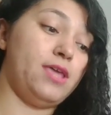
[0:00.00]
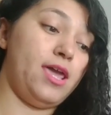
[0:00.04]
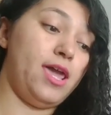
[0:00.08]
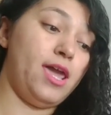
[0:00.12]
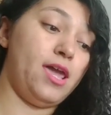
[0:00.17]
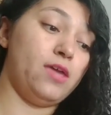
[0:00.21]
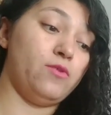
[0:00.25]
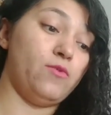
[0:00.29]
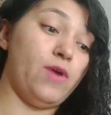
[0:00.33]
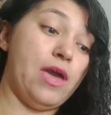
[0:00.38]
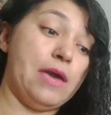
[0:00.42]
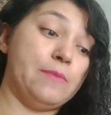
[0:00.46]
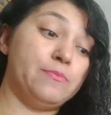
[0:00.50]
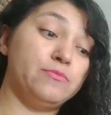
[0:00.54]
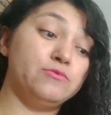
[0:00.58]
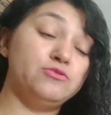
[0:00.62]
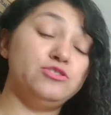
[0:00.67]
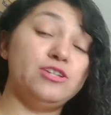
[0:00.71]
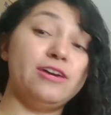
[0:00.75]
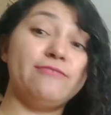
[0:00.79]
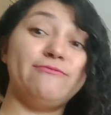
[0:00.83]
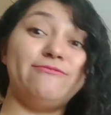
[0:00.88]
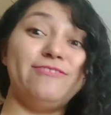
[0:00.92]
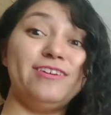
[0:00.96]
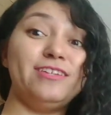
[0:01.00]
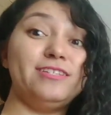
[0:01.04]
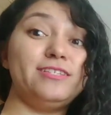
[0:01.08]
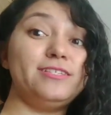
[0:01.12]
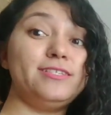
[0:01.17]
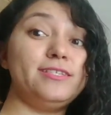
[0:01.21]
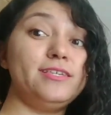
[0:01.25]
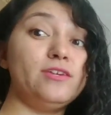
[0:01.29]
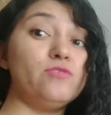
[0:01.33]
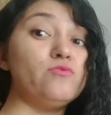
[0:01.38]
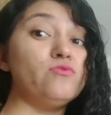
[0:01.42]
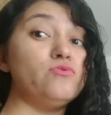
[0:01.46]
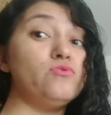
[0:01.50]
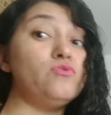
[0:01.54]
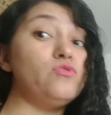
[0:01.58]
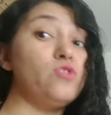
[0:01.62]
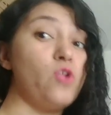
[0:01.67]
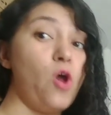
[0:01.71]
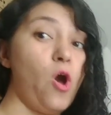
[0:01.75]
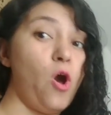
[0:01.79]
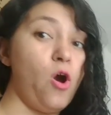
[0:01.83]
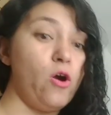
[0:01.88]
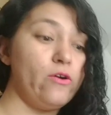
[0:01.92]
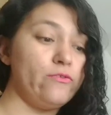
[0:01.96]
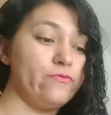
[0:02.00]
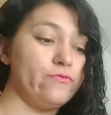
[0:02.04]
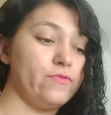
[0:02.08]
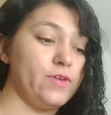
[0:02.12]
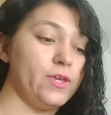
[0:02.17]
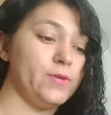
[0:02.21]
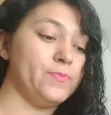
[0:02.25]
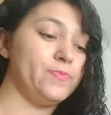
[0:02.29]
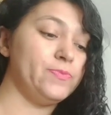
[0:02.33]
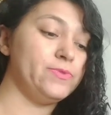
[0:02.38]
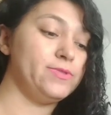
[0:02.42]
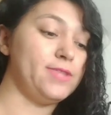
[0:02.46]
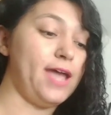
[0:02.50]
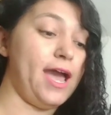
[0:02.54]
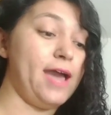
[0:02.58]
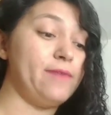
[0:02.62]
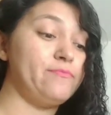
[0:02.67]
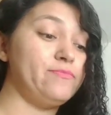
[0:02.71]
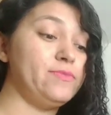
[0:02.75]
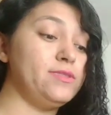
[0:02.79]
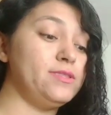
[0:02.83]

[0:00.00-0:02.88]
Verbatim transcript: tenho é pro dia 25 do 9, tá?